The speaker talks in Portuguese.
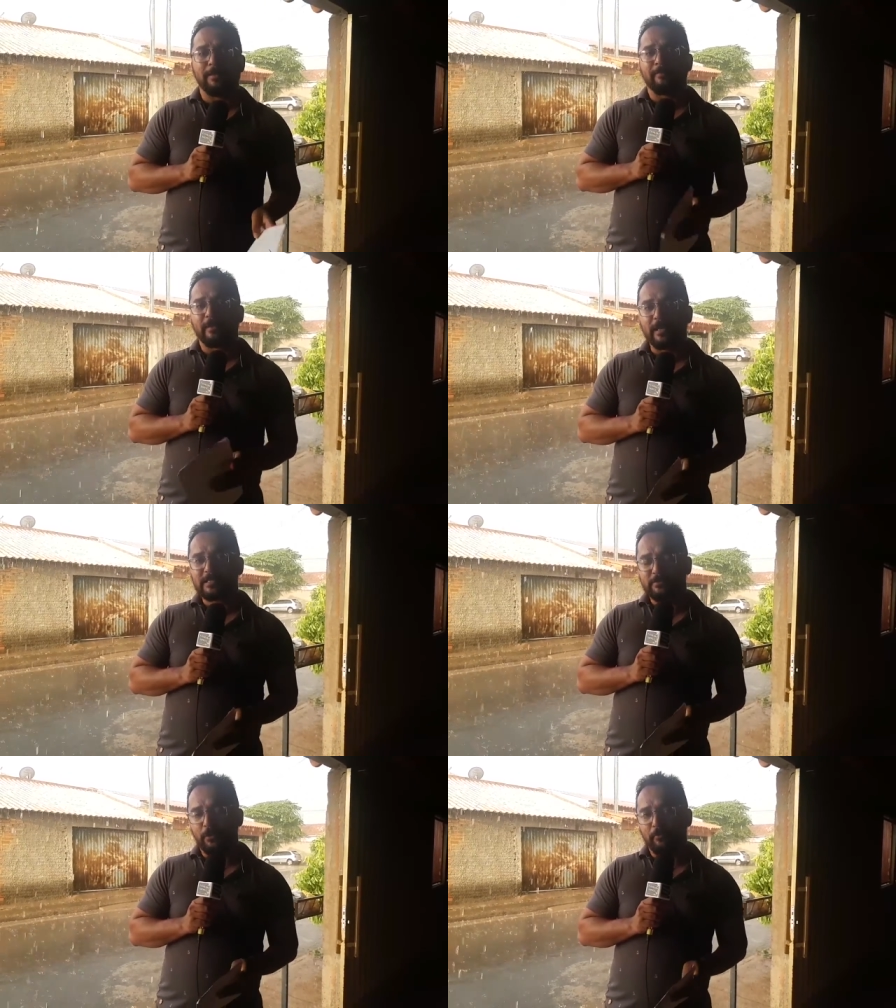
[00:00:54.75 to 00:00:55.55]

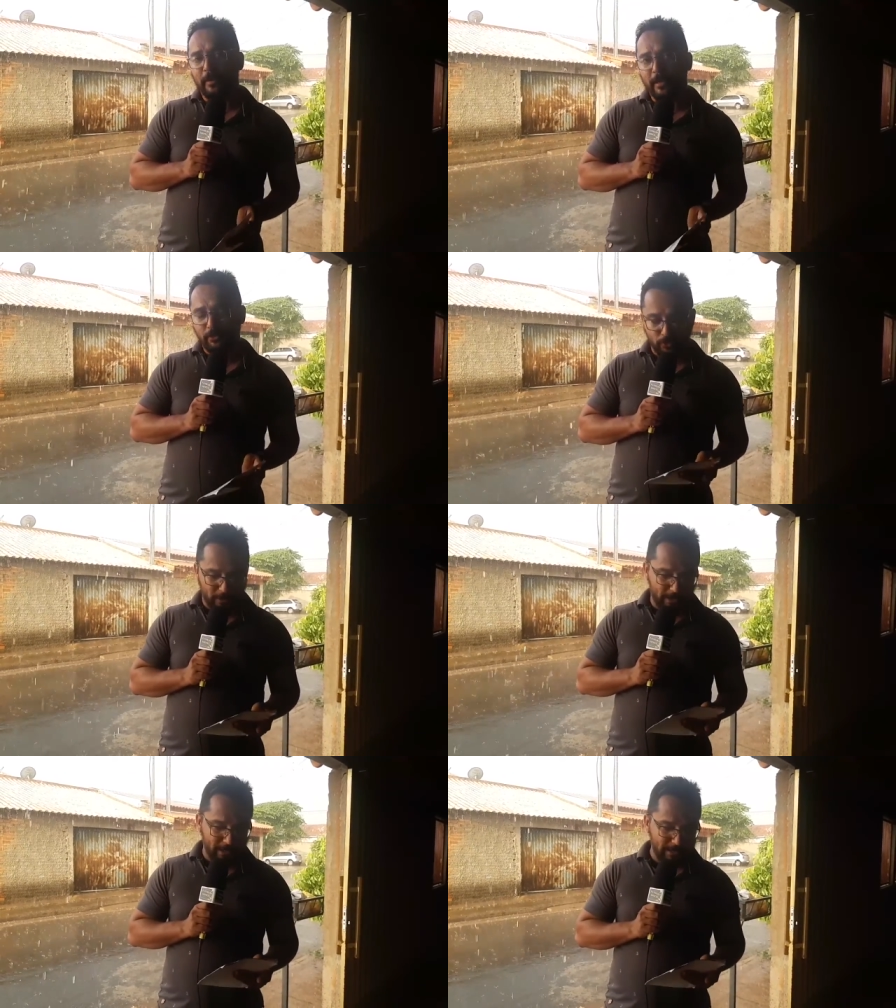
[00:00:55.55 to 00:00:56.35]
nesse momento,
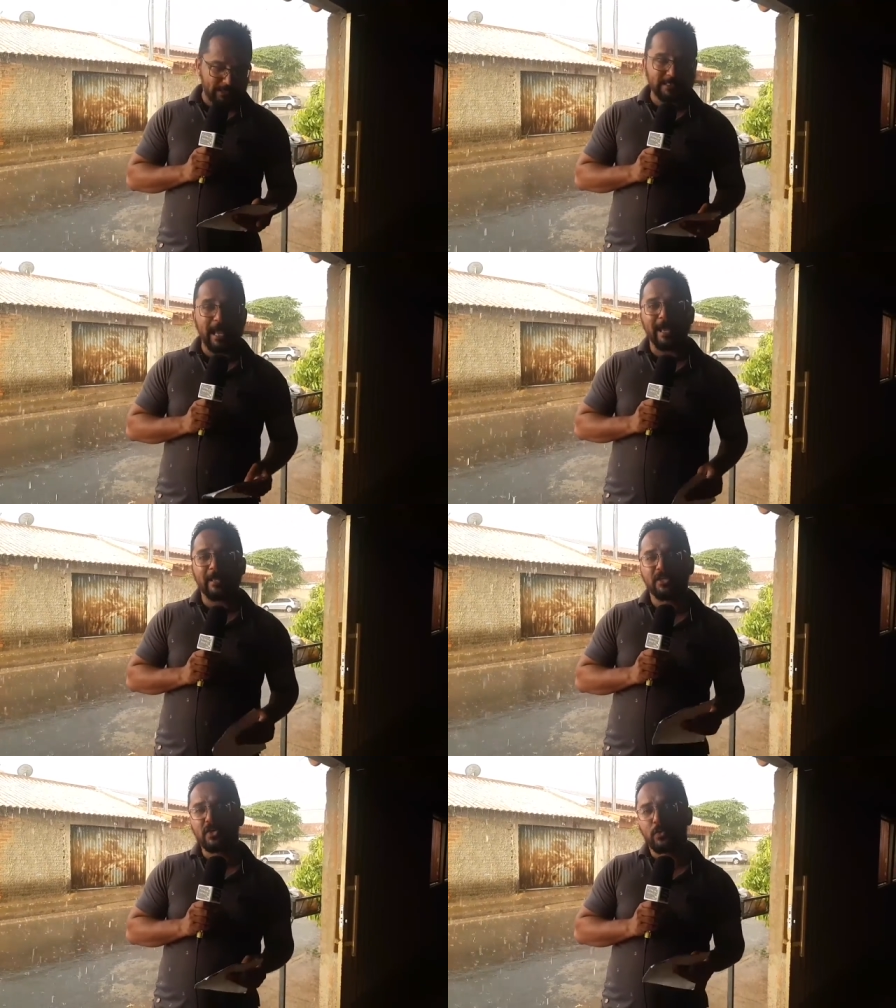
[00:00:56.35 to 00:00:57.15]
ele está
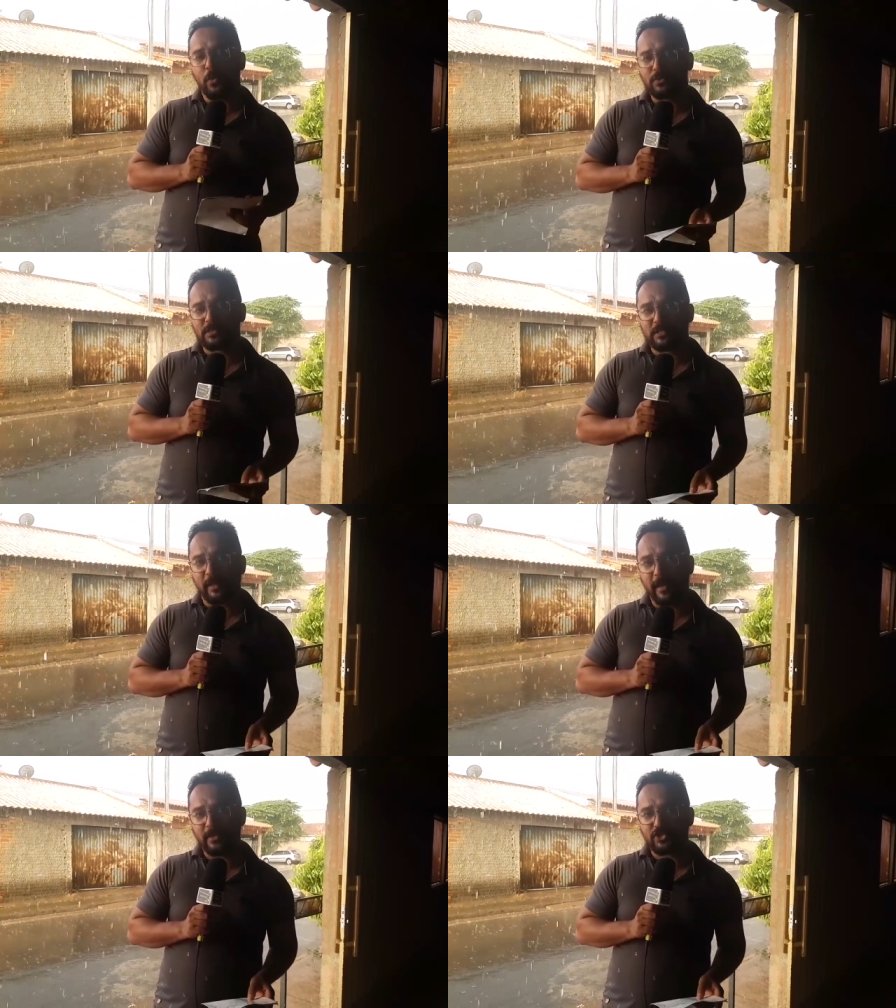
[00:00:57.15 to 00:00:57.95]

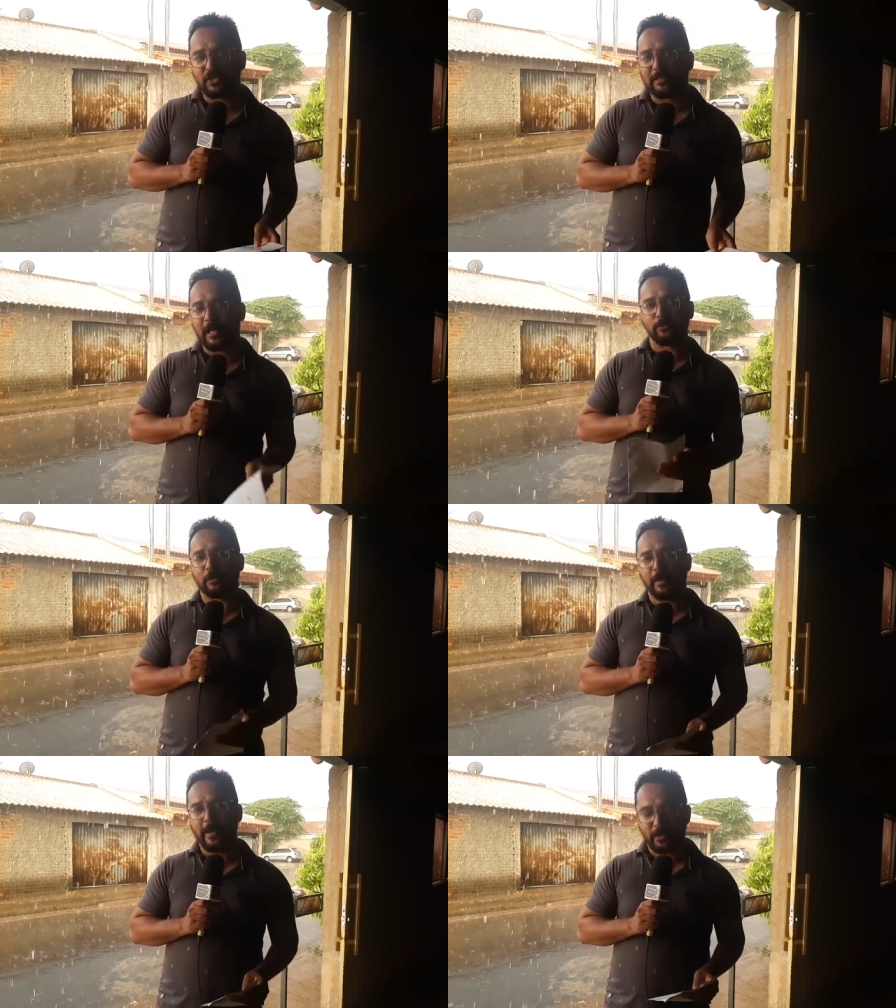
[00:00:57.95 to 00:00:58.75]
inconsciente lá no
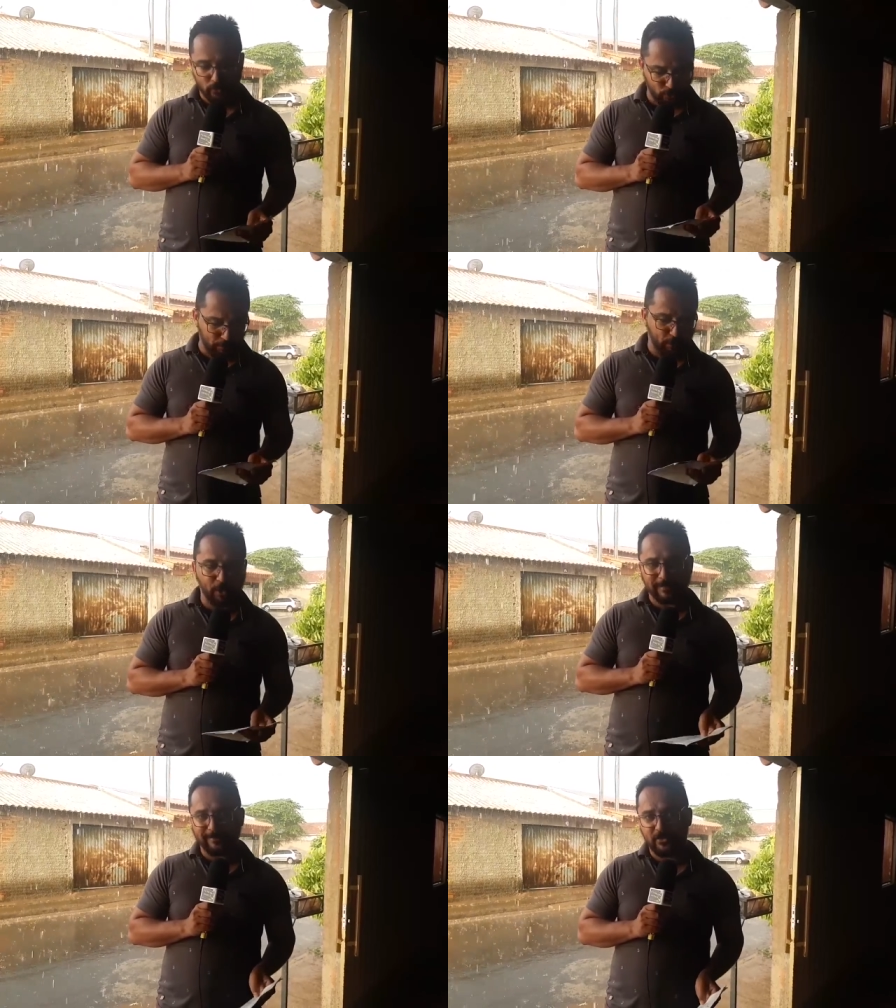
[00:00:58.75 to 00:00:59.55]
leito do
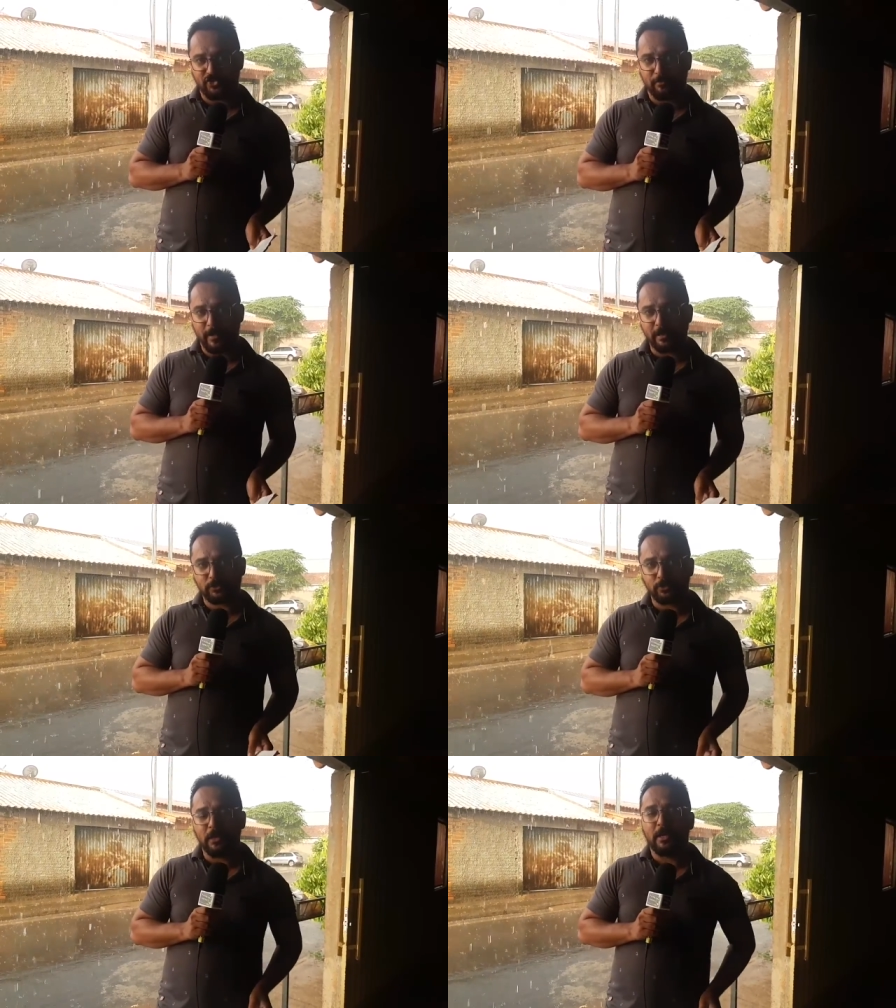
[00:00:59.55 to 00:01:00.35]
pronto
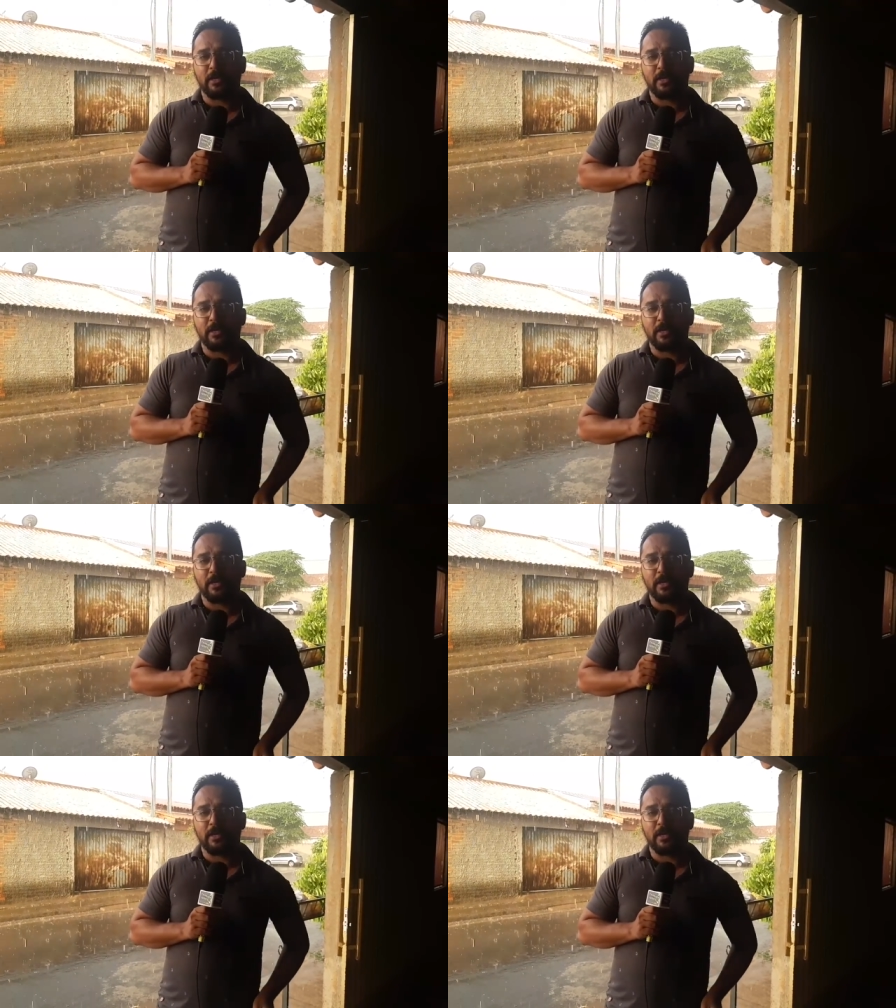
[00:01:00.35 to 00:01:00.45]
atendimento